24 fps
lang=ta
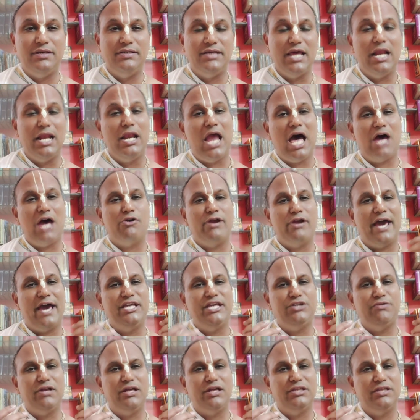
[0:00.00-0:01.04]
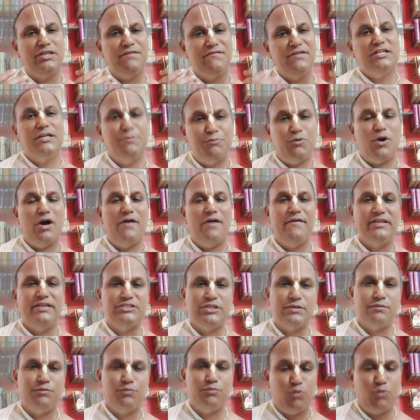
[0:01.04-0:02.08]
எல்லாருடைய ஐஸ்வர்யத்தையும் விட்டு போக
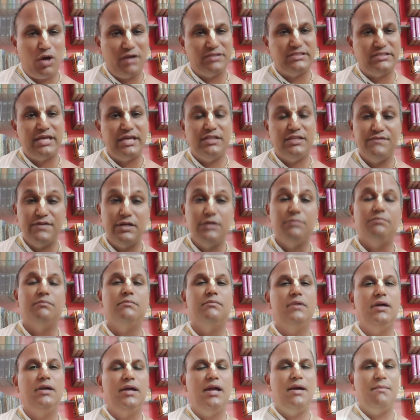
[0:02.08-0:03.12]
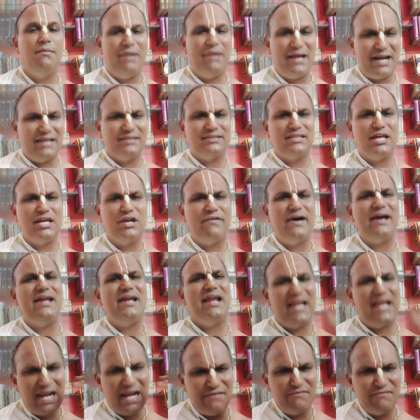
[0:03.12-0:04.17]
வச்சு போக செய்து விடும் மரணத்தருவாய்
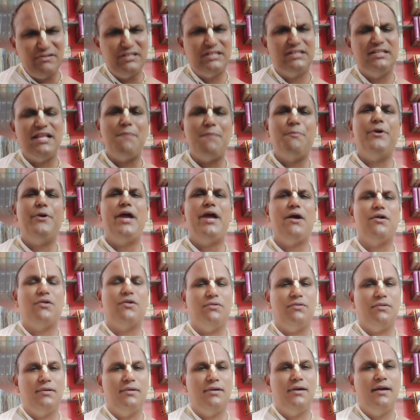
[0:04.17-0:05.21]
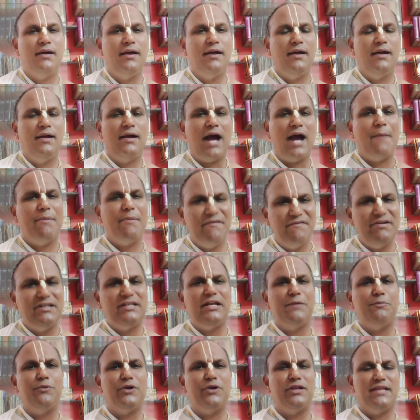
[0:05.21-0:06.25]
எல்லாரையும் விட்டு தான் போய் அப்படி
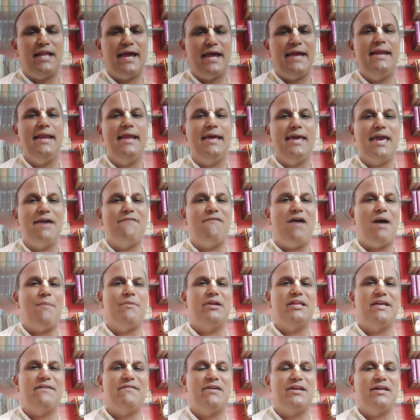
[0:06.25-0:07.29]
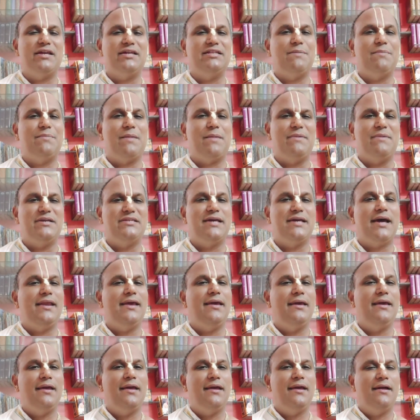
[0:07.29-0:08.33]
விட்டுட்டு போகிறது நான் இன்றைக்கே வாமனதேவருக்கு இந்த பிரம்மச்சாரி
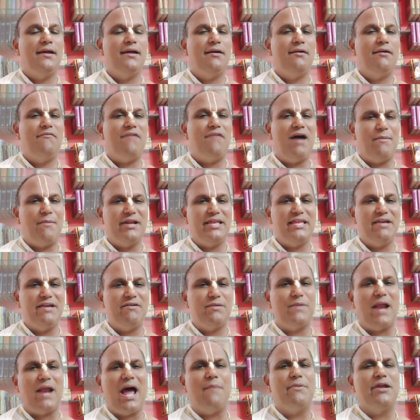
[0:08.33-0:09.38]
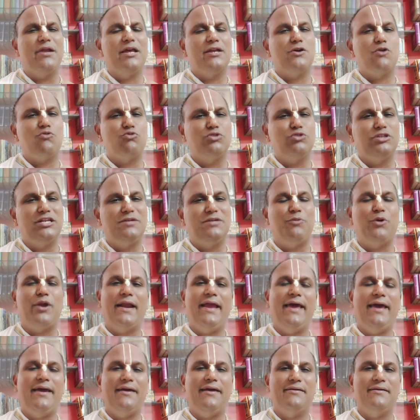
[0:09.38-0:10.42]
வாமனதேவர் பிராமணருக்கு கொடுத்துட்டு போகிறேனே